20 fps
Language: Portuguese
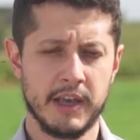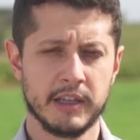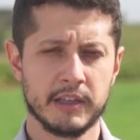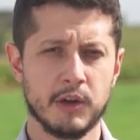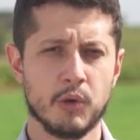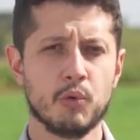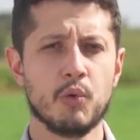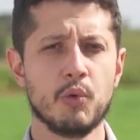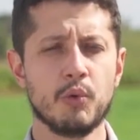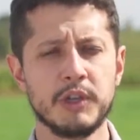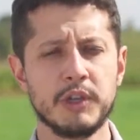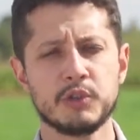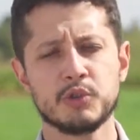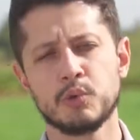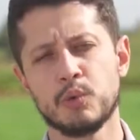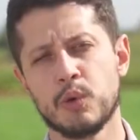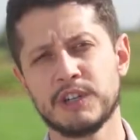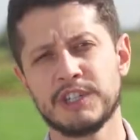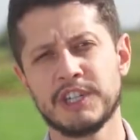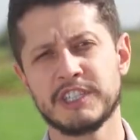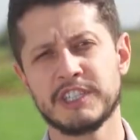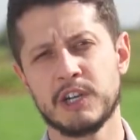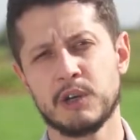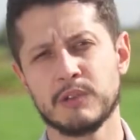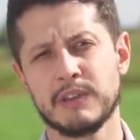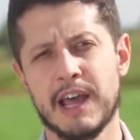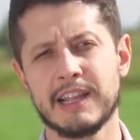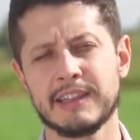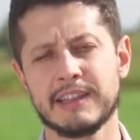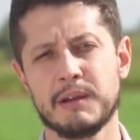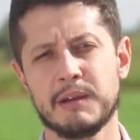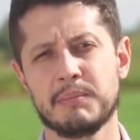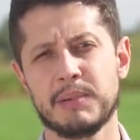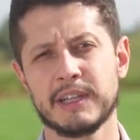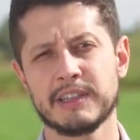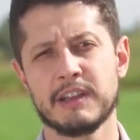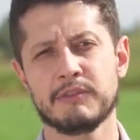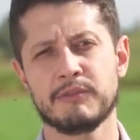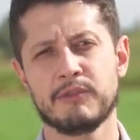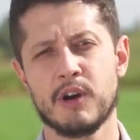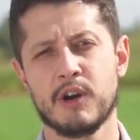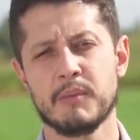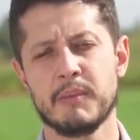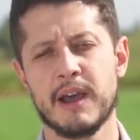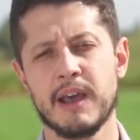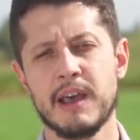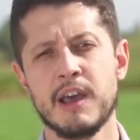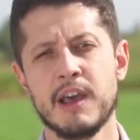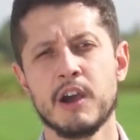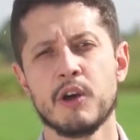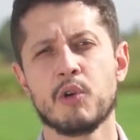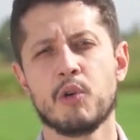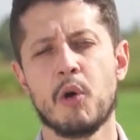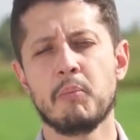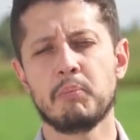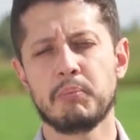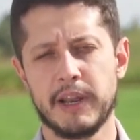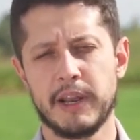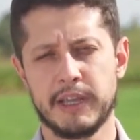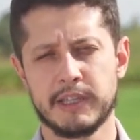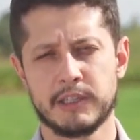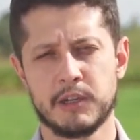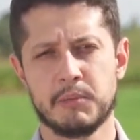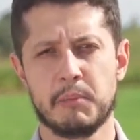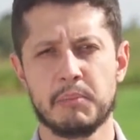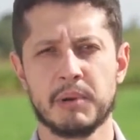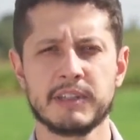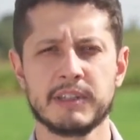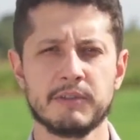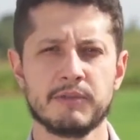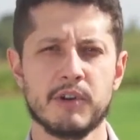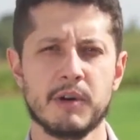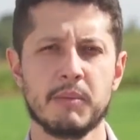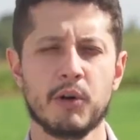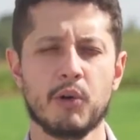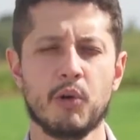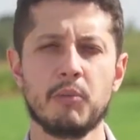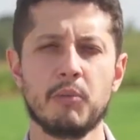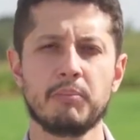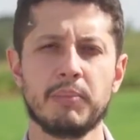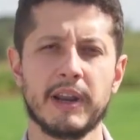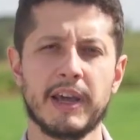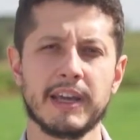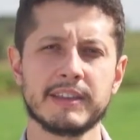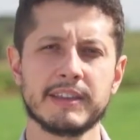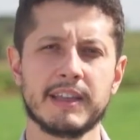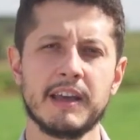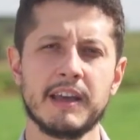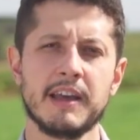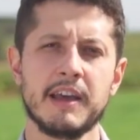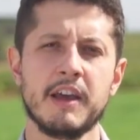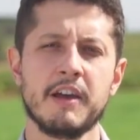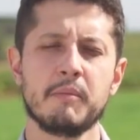Então, com isso, hoje a Geldata é a plataforma completa, uma plataforma completa